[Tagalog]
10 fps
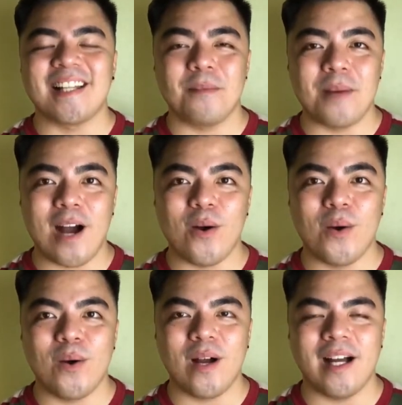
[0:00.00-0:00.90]

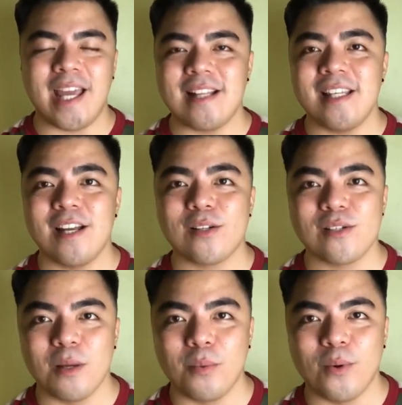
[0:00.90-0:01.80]
trabaho. Uh, ah, 8 years
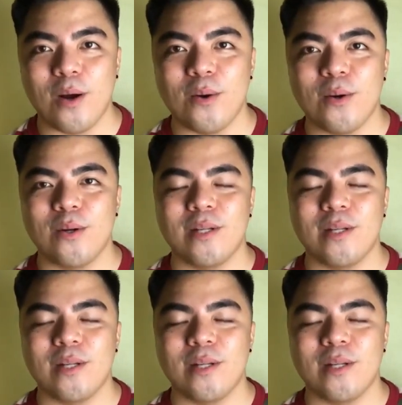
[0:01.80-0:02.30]
na po ako na